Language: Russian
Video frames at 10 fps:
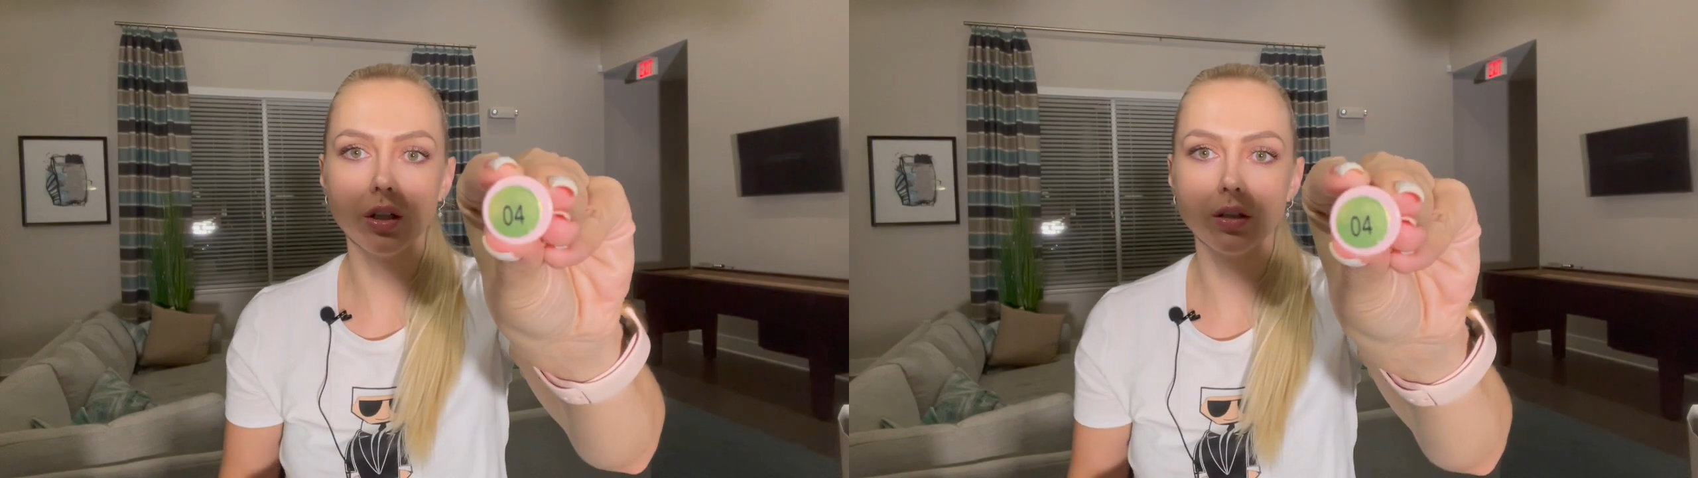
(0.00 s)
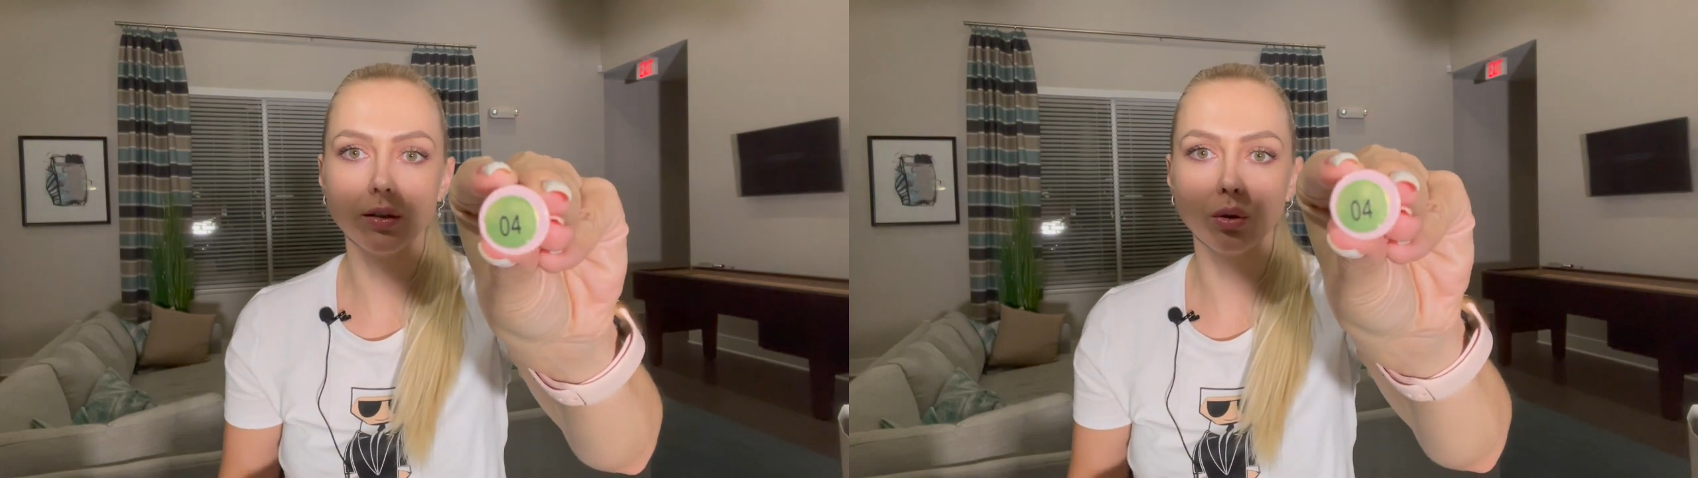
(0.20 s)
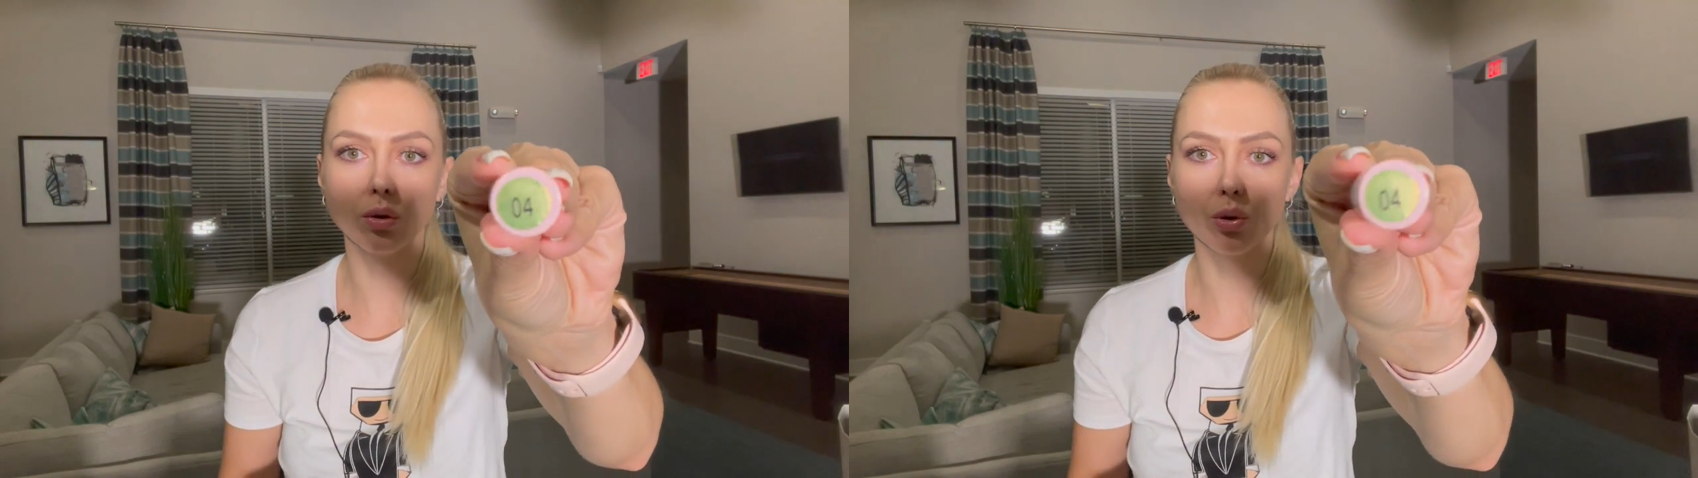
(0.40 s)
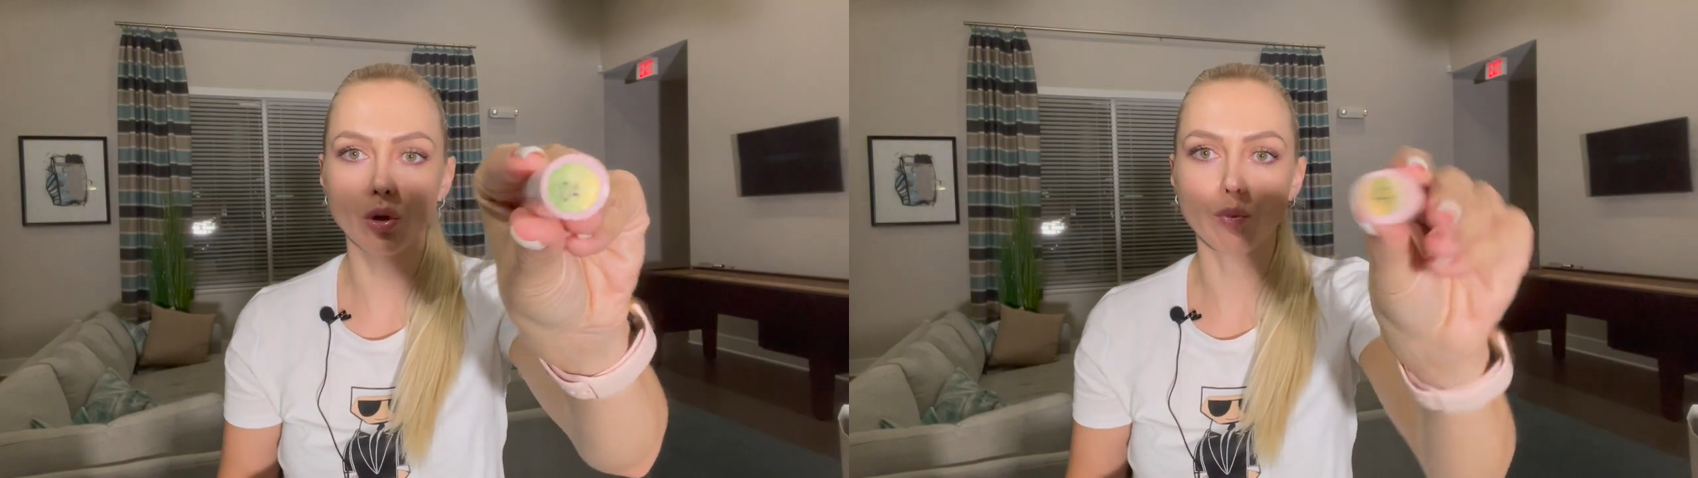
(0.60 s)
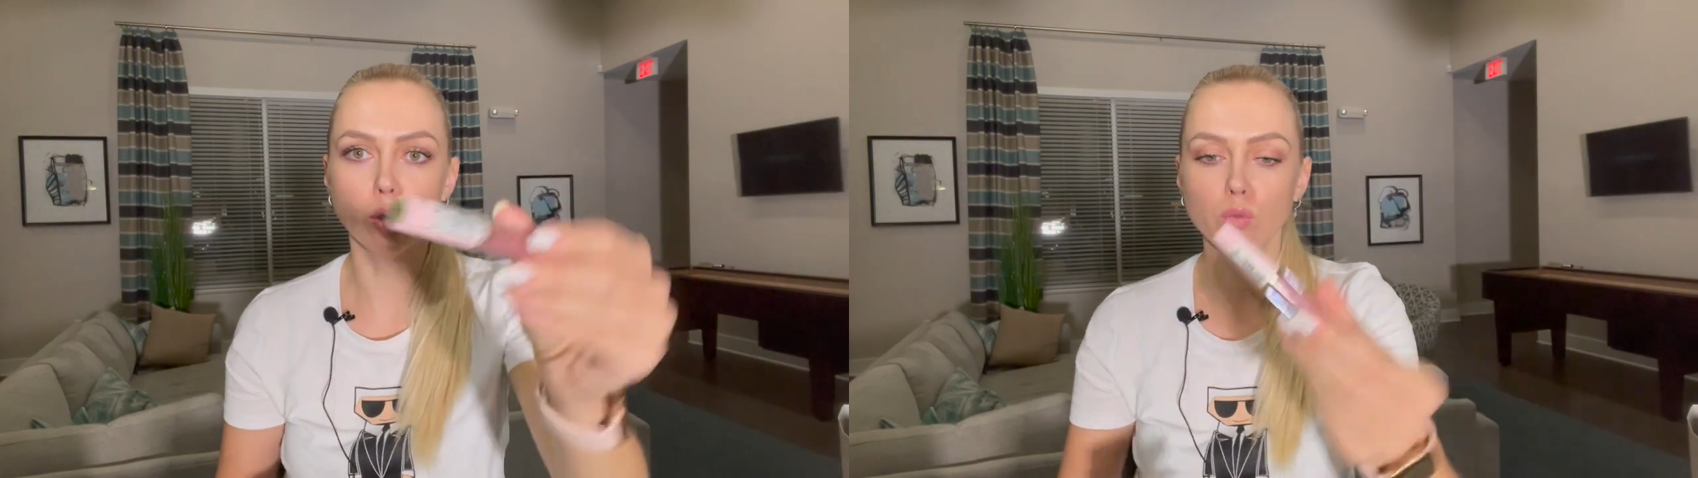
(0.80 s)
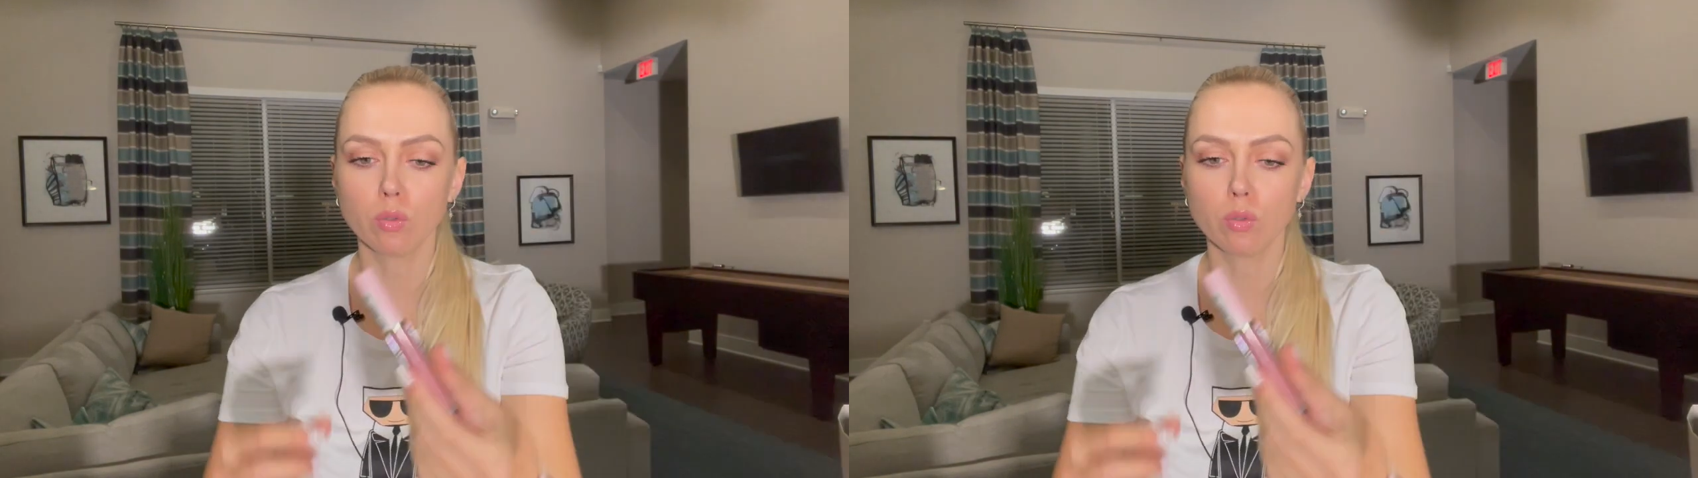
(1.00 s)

Если кто-то еще не пробовал,